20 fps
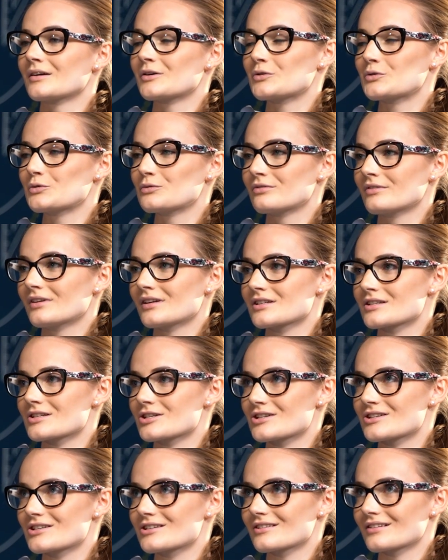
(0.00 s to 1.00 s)

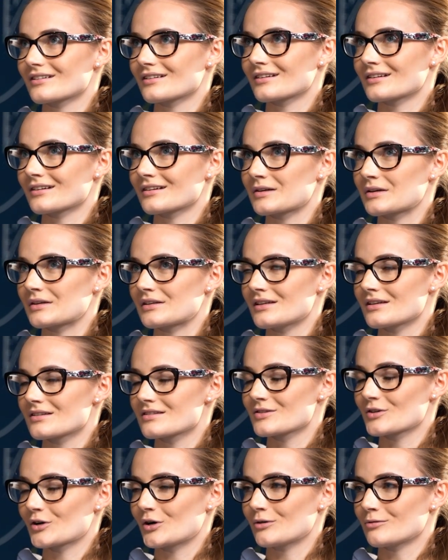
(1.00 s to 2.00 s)
Również
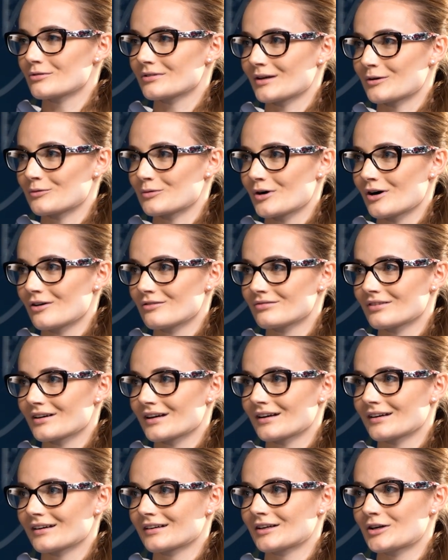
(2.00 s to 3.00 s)
jest koło
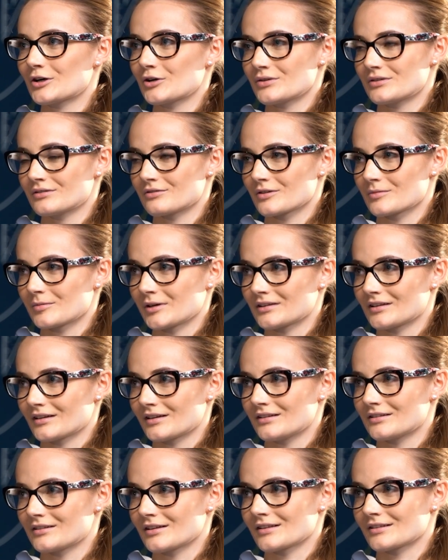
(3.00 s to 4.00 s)
naukowe
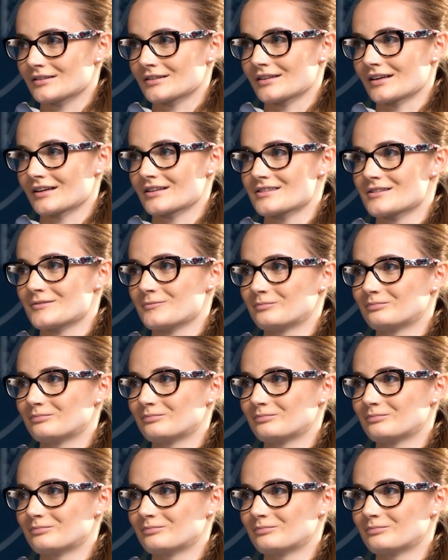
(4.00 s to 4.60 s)
geoinformatyki i teledetekcji.